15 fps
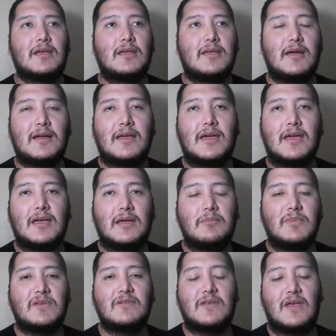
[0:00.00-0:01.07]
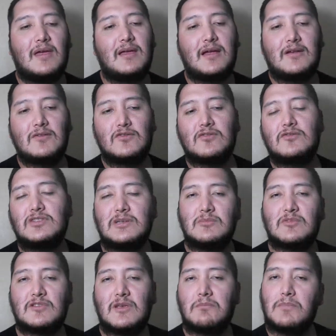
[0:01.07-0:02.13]
ya que en vista de que en los
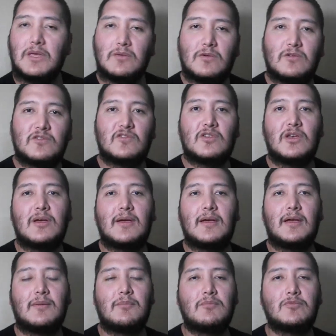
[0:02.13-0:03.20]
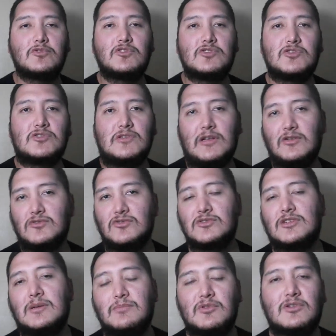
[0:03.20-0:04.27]
últimos en vivos muchos de los
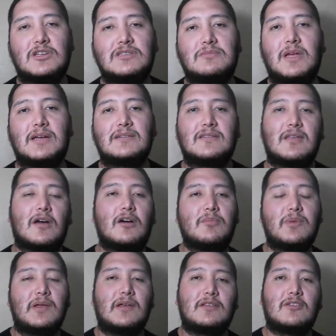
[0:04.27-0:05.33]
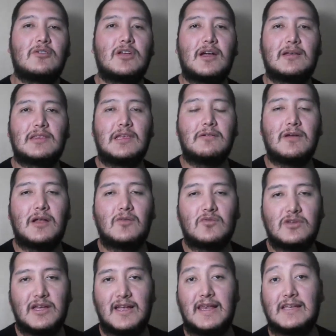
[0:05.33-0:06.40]
suscriptores me han estado pidiendo que active
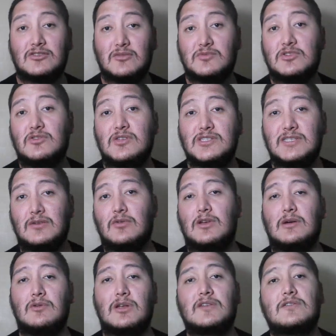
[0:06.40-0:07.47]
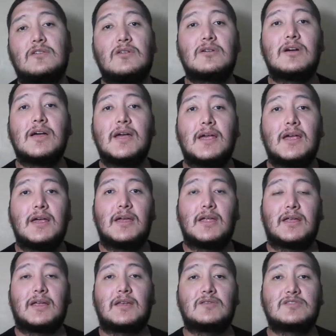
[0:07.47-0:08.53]
alguna de las opciones de colaboración
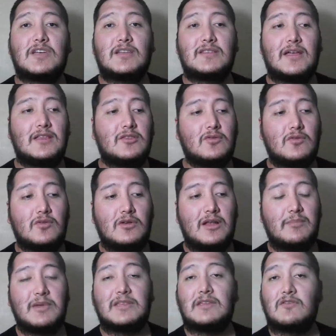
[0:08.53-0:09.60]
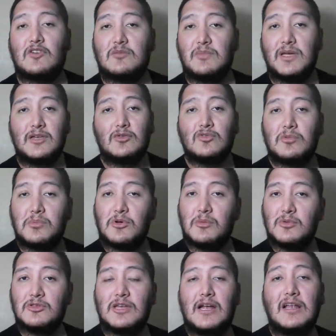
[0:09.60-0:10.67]
que nos da tanto la plataforma de YouTube
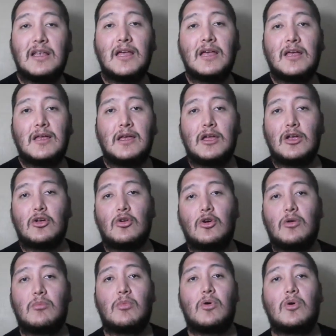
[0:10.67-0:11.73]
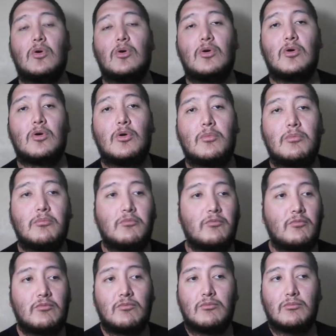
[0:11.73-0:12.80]
como tal, como
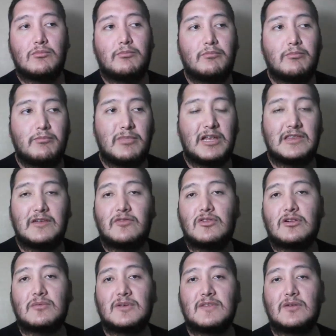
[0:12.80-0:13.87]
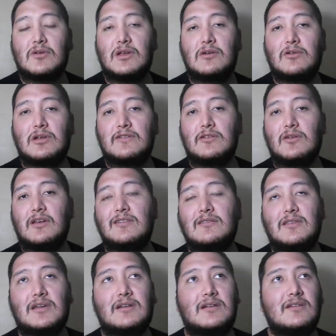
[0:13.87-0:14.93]
plataformas de colaboración
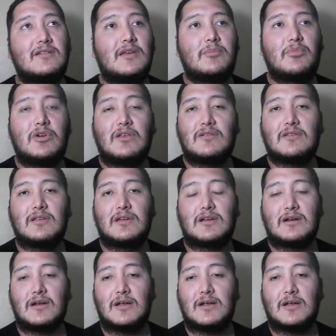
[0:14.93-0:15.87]
externas ya pueden ser